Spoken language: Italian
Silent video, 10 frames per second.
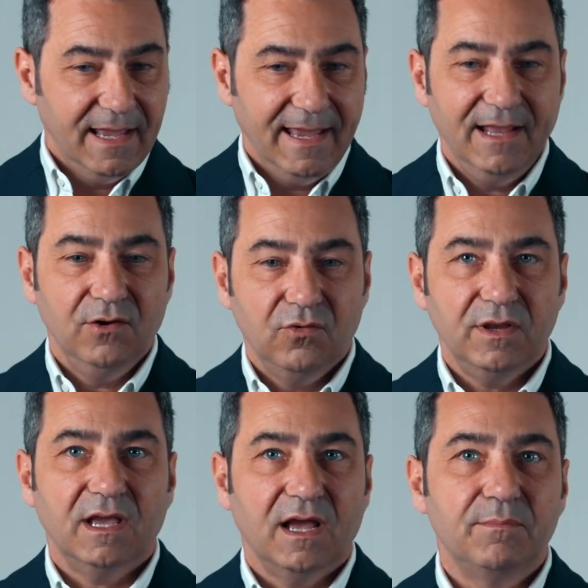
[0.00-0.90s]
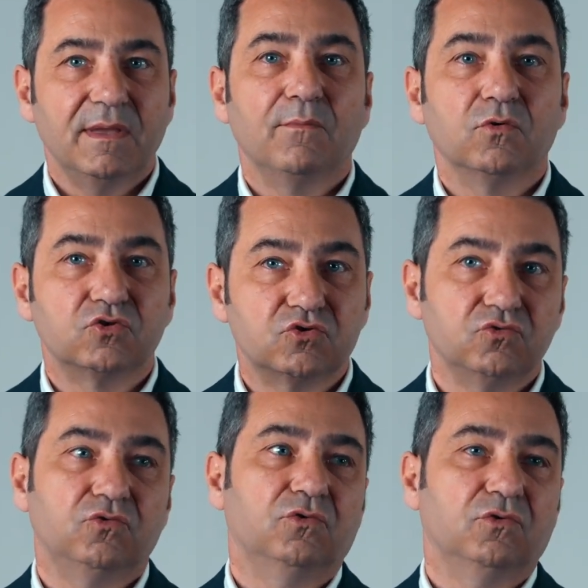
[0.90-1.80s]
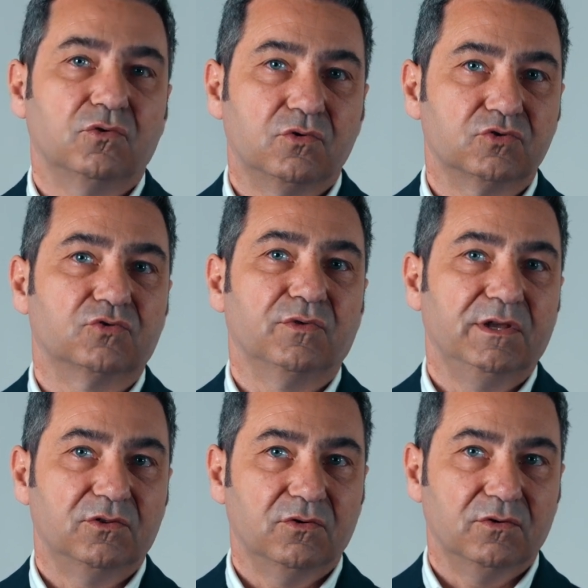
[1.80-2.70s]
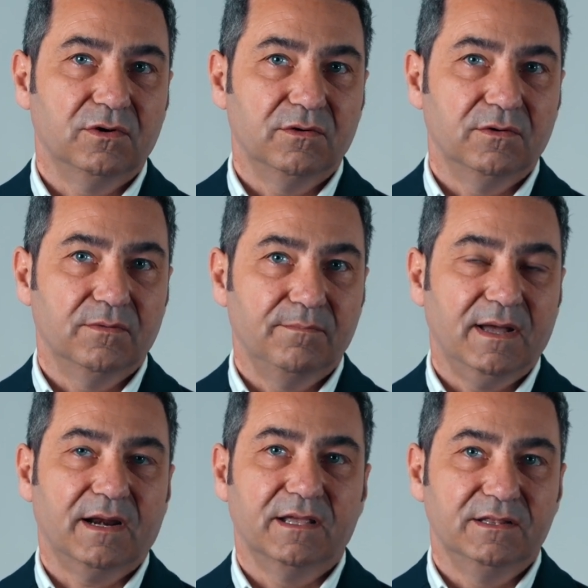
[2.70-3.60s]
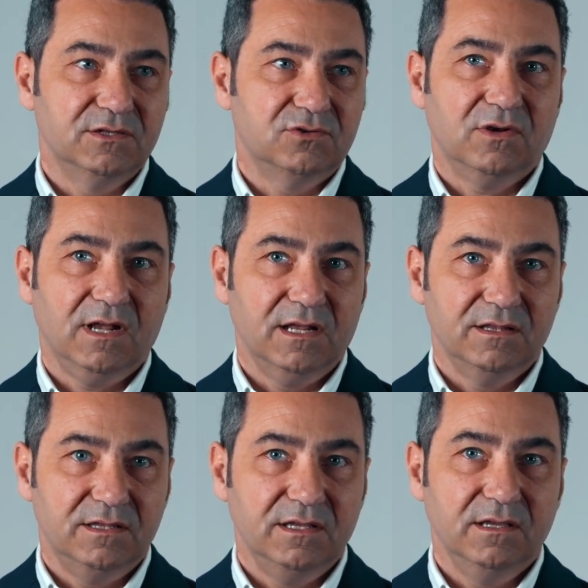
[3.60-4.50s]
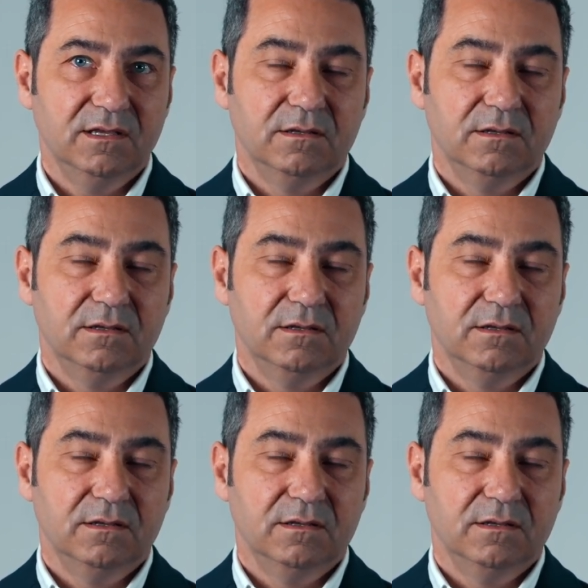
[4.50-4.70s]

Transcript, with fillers: e noi abbiamo solo costruito barche dislocanti,